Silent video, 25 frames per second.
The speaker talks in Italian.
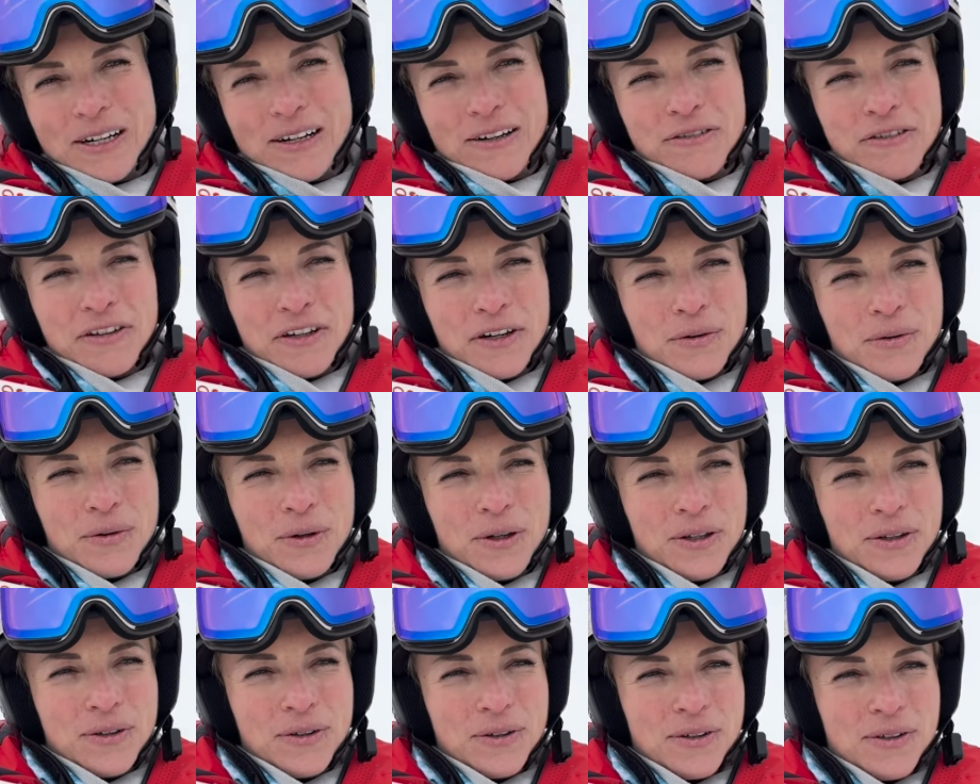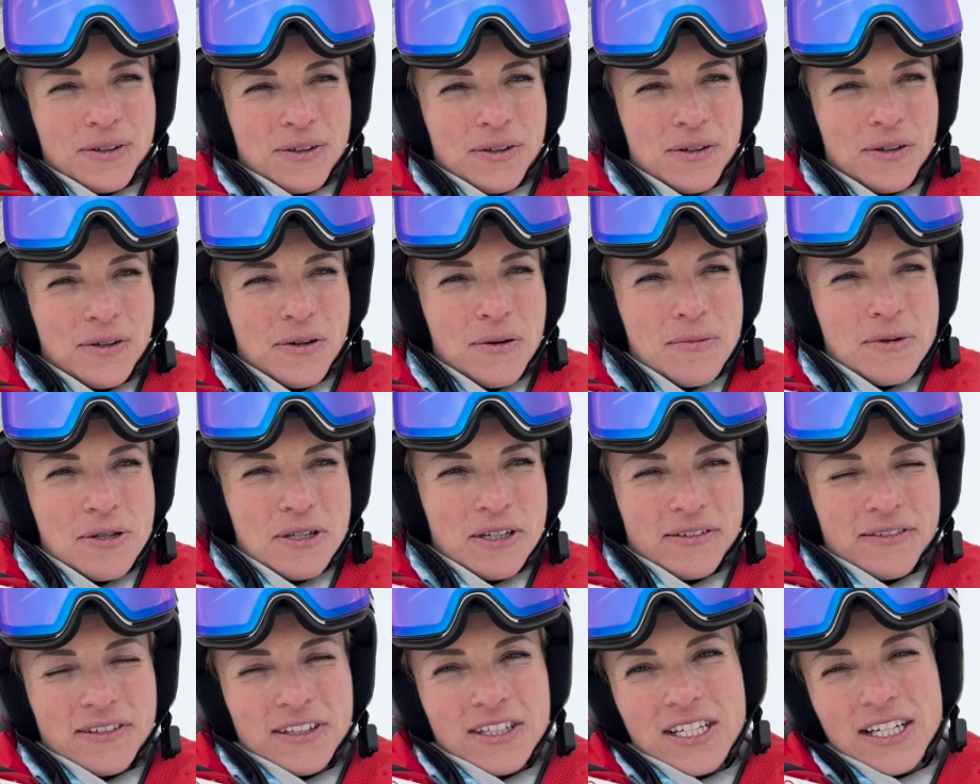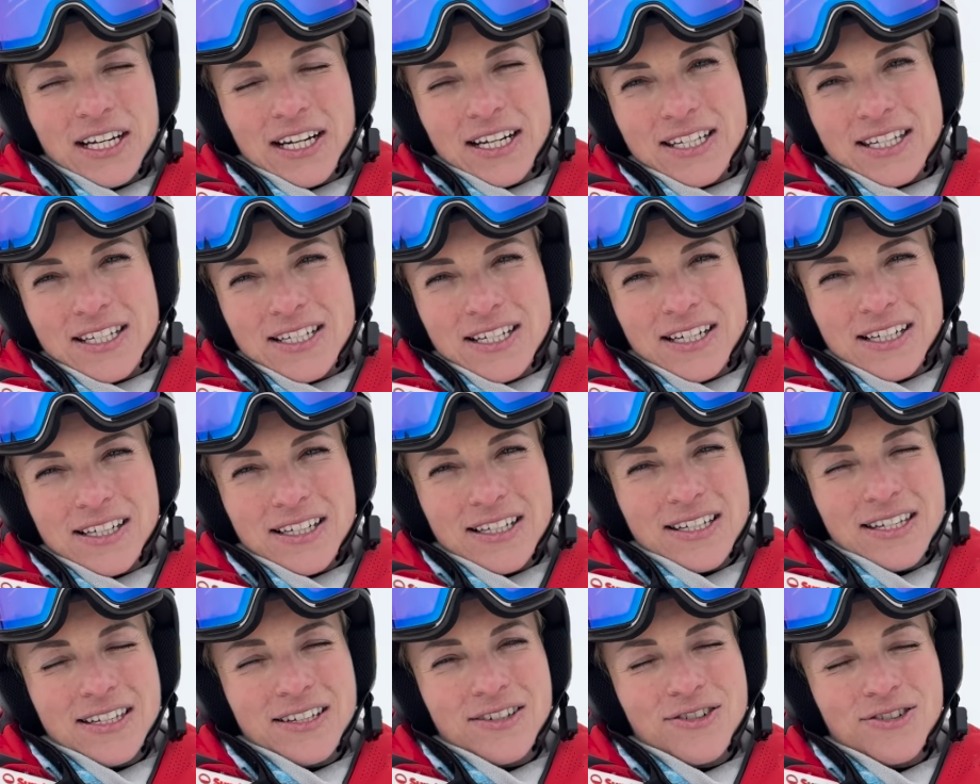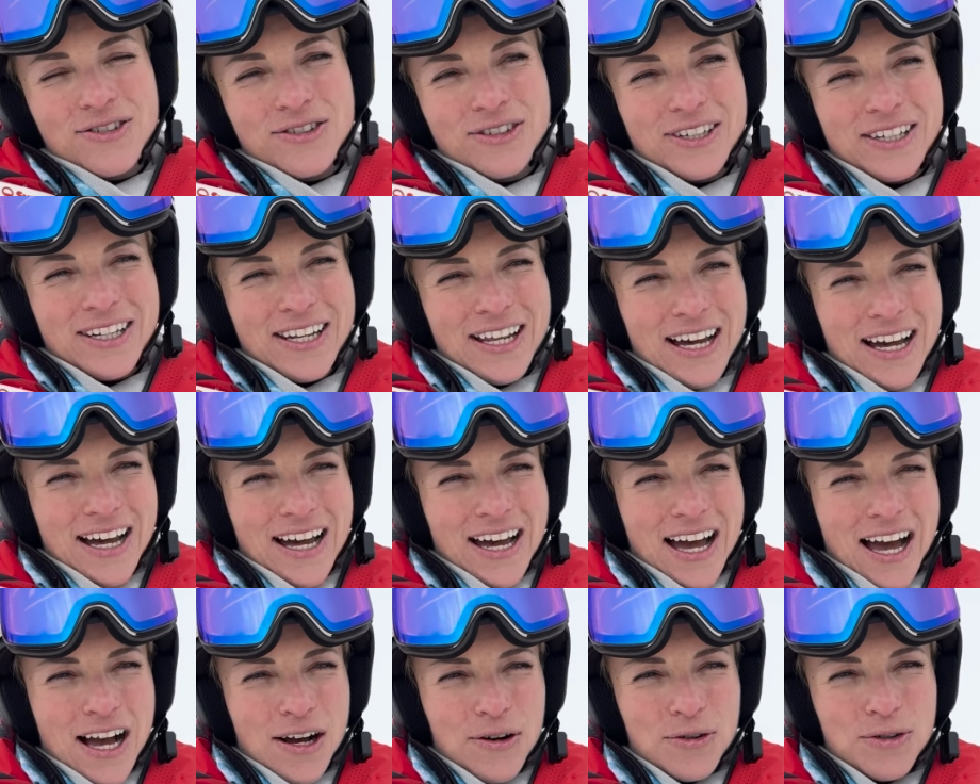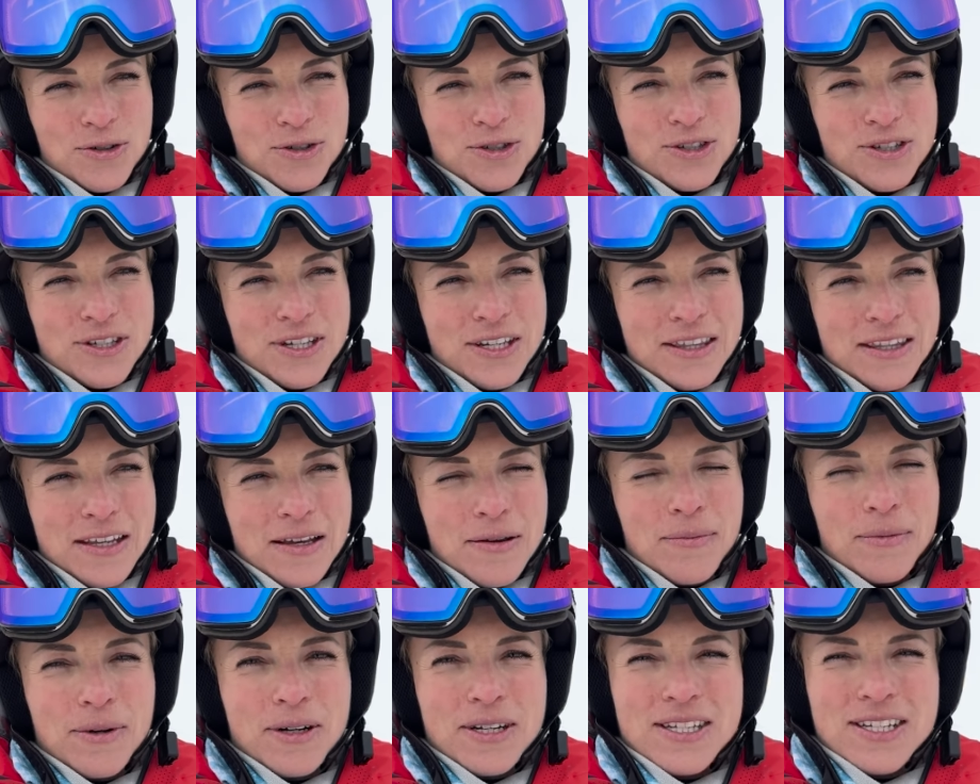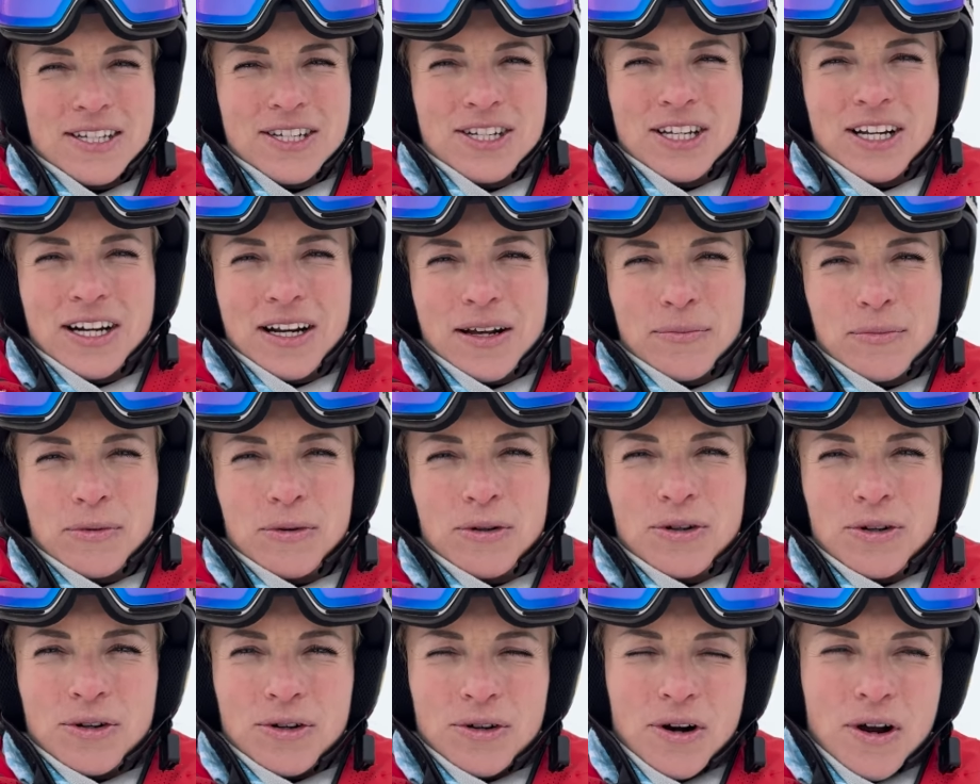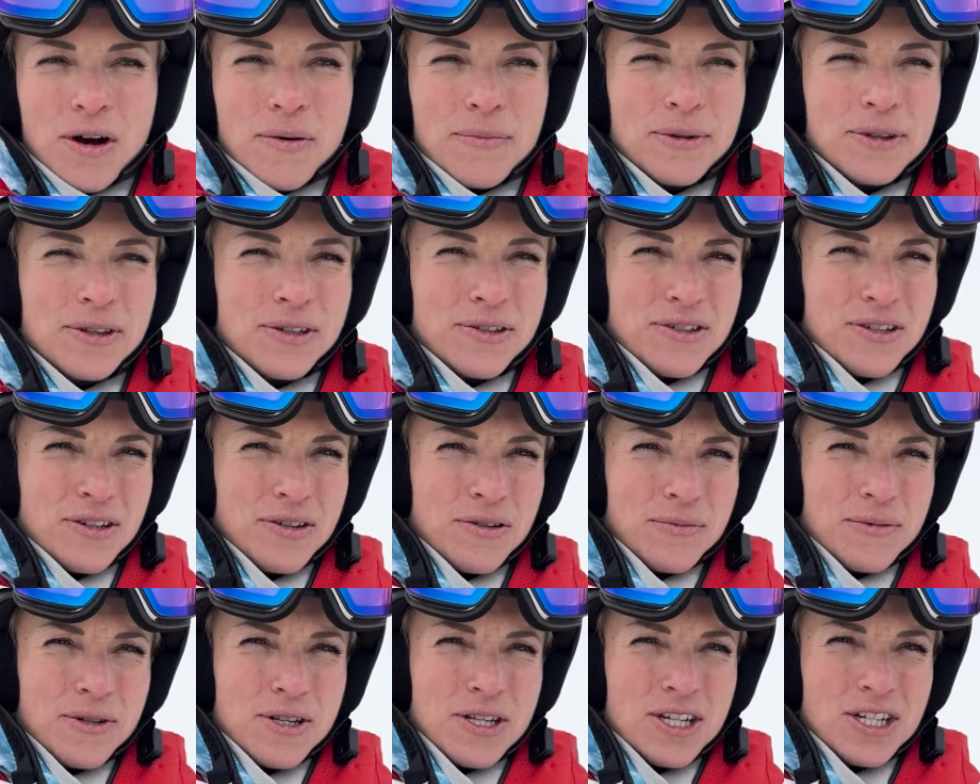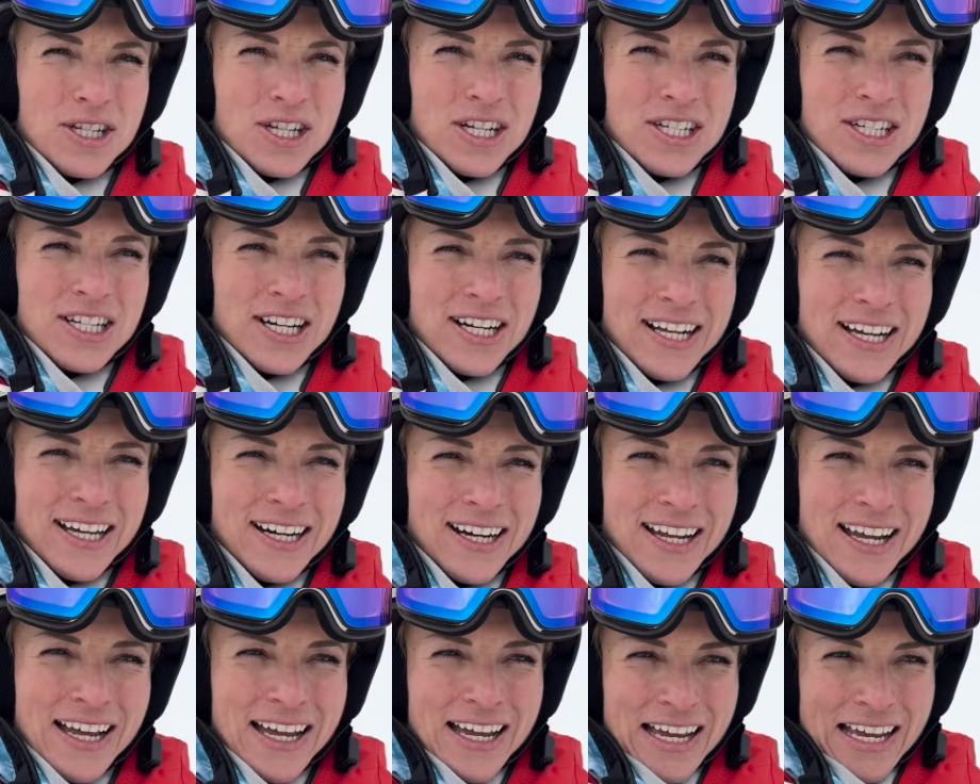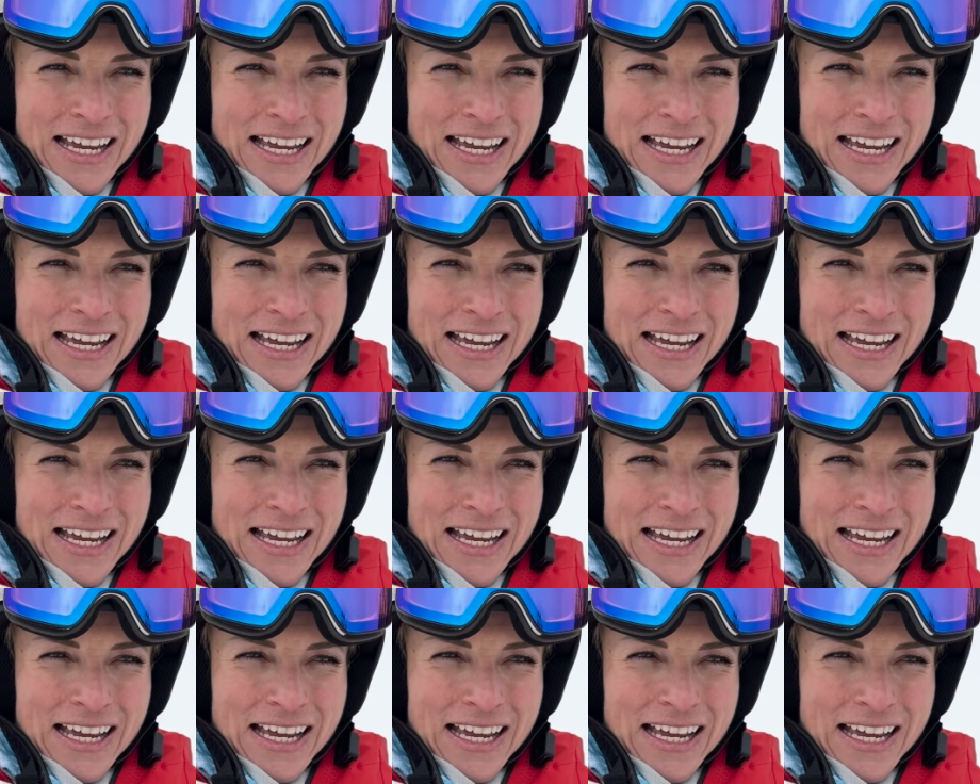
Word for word: Alla fine quando comincia a avvicinarsi già la stagione da agosto-settembre si cerca più il cronometro, si comincia già a cercare